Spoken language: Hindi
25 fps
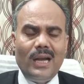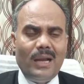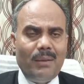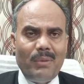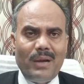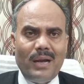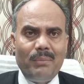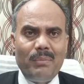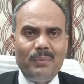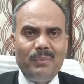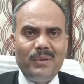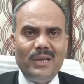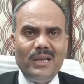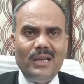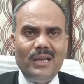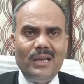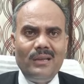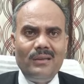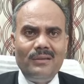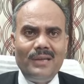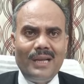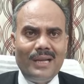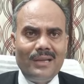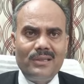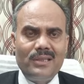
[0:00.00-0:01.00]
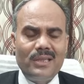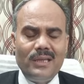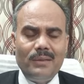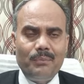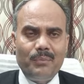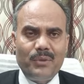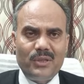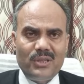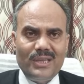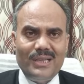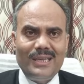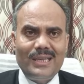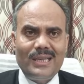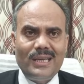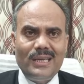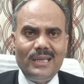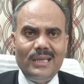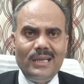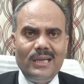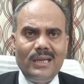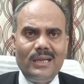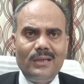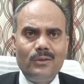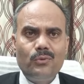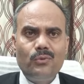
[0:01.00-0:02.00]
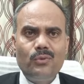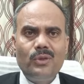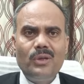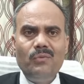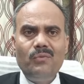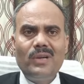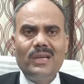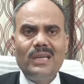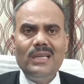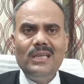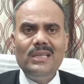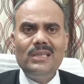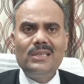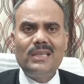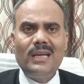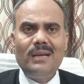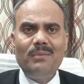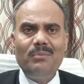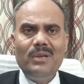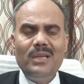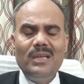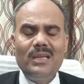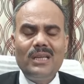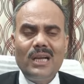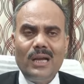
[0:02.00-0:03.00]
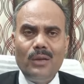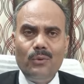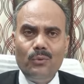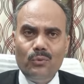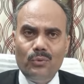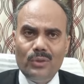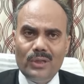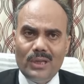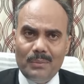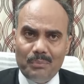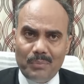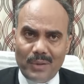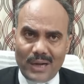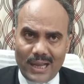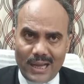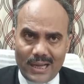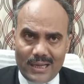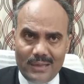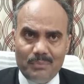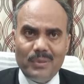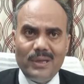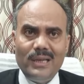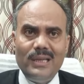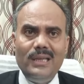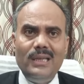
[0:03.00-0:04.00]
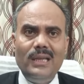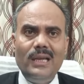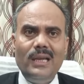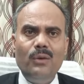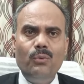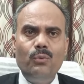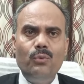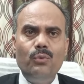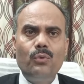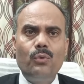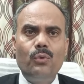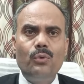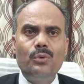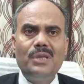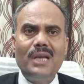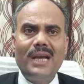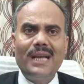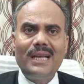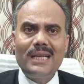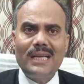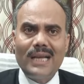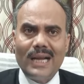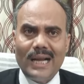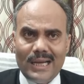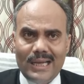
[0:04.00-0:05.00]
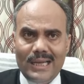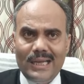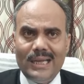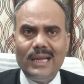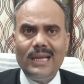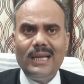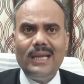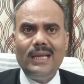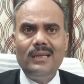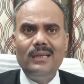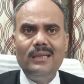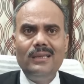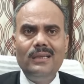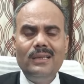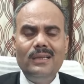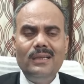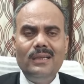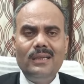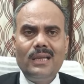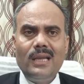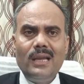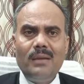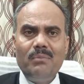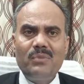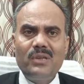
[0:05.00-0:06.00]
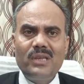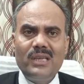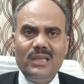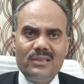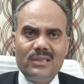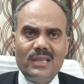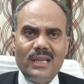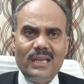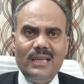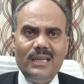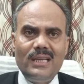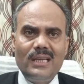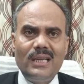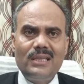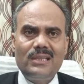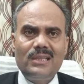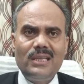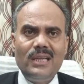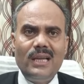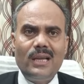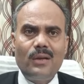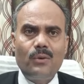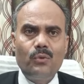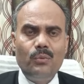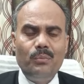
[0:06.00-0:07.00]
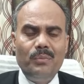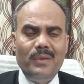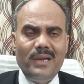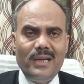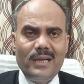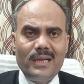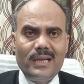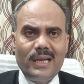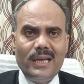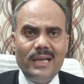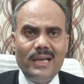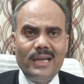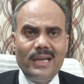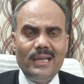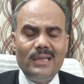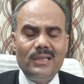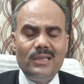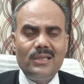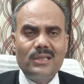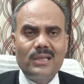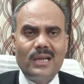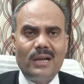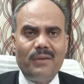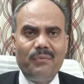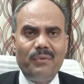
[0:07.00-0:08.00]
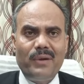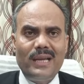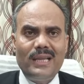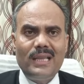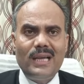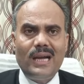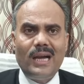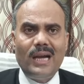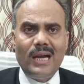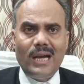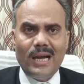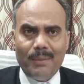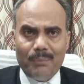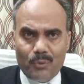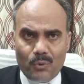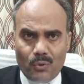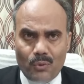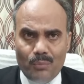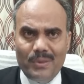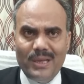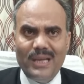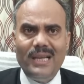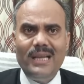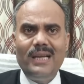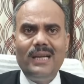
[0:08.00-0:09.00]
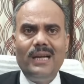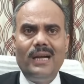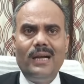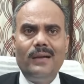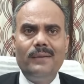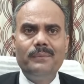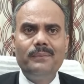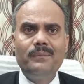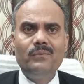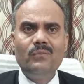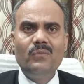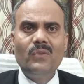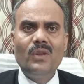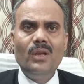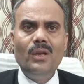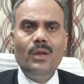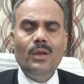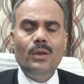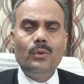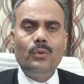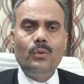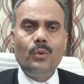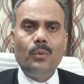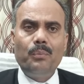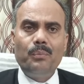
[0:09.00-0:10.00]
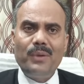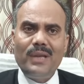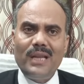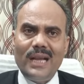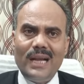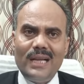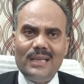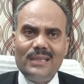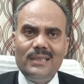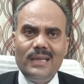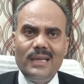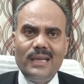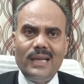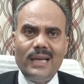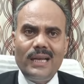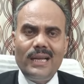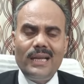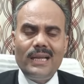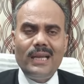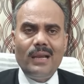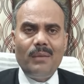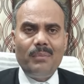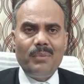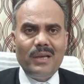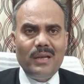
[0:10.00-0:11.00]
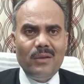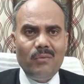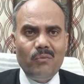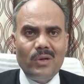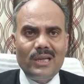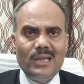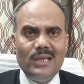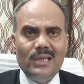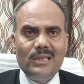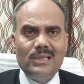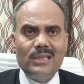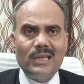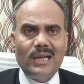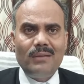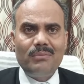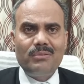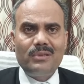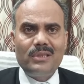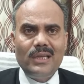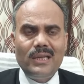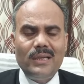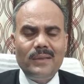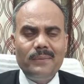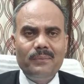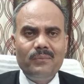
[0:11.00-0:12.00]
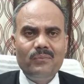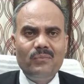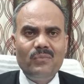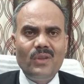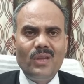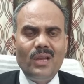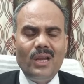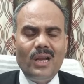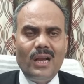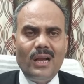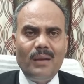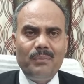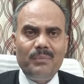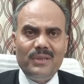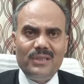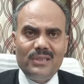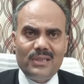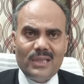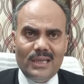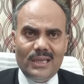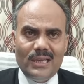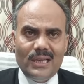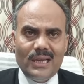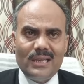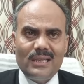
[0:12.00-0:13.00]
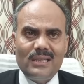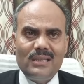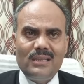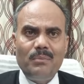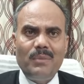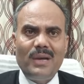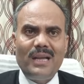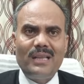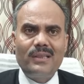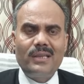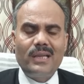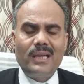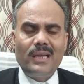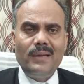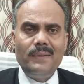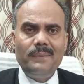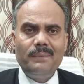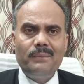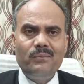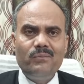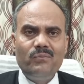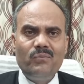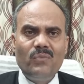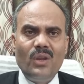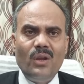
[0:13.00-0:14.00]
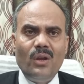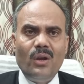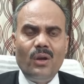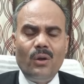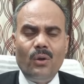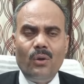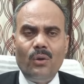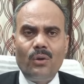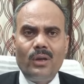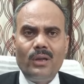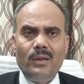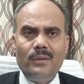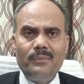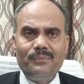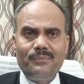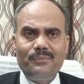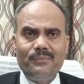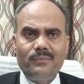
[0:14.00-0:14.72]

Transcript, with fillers: अब आप अपने ढंग से प्रेजेंट करिएगा क्योंकि वकील साहब ने कानून की पढ़ाई पढ़ी है उनको जानकारी है कि हम किस तरीके से आर्गूमेंट करेंगे जिसका फायदा आपको मिलेगा तो प्रयास ये करें कि अपने वकील साहब से आप इस तरीके से बात करें और